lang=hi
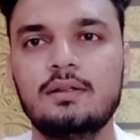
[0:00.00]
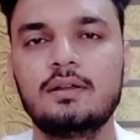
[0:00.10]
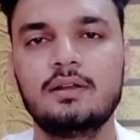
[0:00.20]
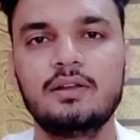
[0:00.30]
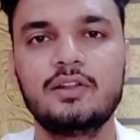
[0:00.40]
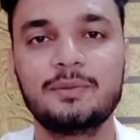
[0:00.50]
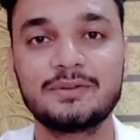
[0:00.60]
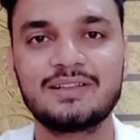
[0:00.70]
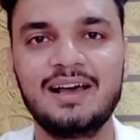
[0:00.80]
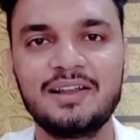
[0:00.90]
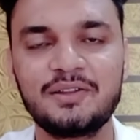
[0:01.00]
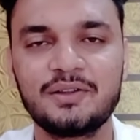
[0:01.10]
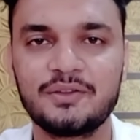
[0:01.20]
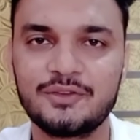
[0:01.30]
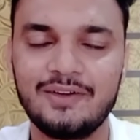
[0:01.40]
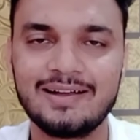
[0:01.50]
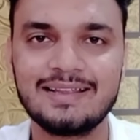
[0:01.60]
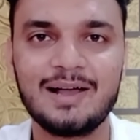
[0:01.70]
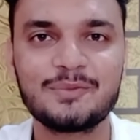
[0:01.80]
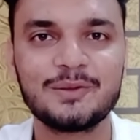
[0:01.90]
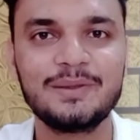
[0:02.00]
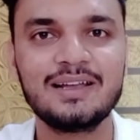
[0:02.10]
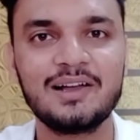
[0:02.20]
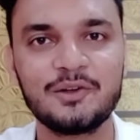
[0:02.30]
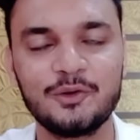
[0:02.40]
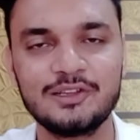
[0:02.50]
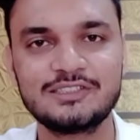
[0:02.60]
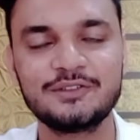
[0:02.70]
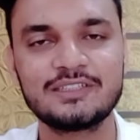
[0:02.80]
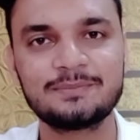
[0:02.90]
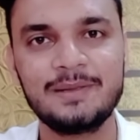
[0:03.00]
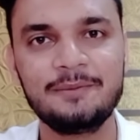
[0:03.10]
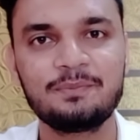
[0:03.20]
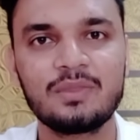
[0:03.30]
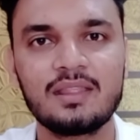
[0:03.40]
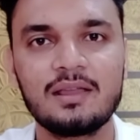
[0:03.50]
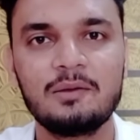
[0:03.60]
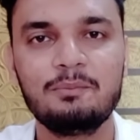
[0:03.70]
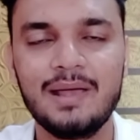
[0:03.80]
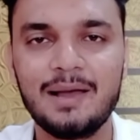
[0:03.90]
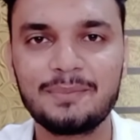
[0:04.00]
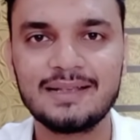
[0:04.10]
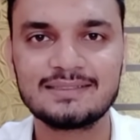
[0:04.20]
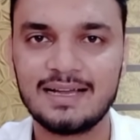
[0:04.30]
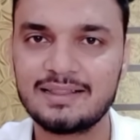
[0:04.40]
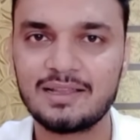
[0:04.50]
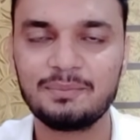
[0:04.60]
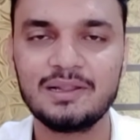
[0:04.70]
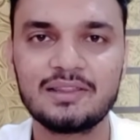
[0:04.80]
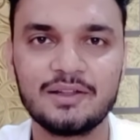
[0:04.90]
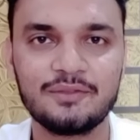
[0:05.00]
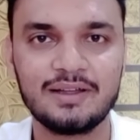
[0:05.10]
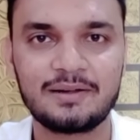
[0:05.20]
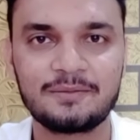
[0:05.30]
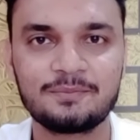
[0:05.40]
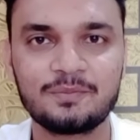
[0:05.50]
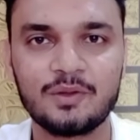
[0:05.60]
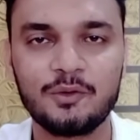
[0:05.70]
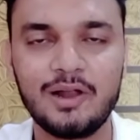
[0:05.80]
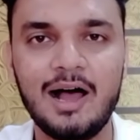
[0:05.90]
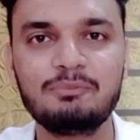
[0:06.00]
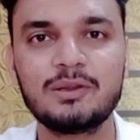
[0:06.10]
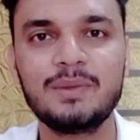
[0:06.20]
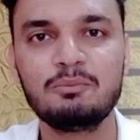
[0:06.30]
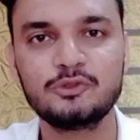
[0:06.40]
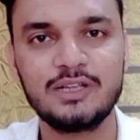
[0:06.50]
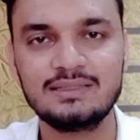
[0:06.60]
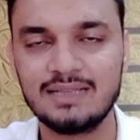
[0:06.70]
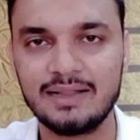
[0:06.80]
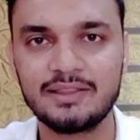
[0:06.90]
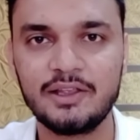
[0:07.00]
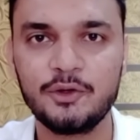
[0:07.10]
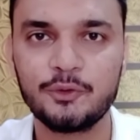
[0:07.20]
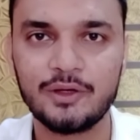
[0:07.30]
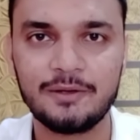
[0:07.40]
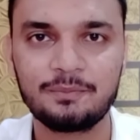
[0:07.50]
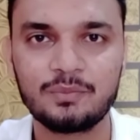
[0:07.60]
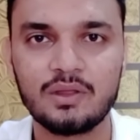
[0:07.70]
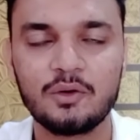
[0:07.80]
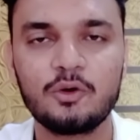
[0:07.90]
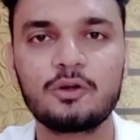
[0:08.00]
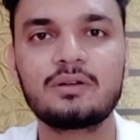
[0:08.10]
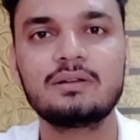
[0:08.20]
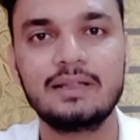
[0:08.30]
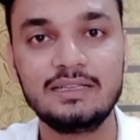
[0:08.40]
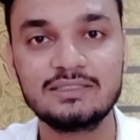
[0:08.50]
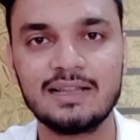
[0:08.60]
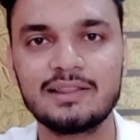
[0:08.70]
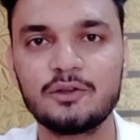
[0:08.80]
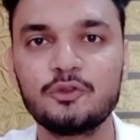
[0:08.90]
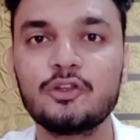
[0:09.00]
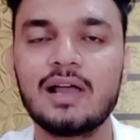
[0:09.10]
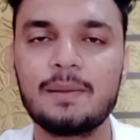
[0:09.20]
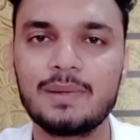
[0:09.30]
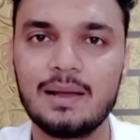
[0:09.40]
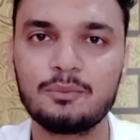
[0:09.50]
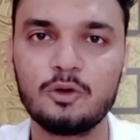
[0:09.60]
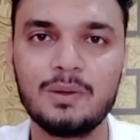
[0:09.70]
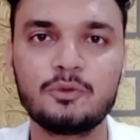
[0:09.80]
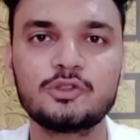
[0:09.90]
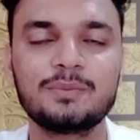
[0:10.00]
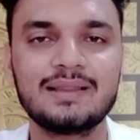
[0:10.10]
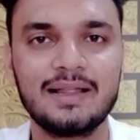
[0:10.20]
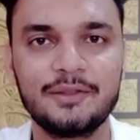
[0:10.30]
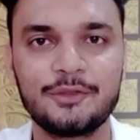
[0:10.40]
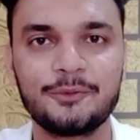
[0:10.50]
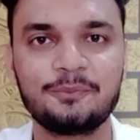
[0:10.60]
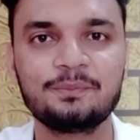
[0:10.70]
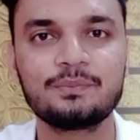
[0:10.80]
नमस्कार स्वागत है आप सभी का गोल अचीवर्स में मैं आपके साथ कपिल तनवर और आप सभी मुझे जानते ही होंगे और नहीं जानते हो तो यहाँ पे आपको मैं कुछ बता देता हूँ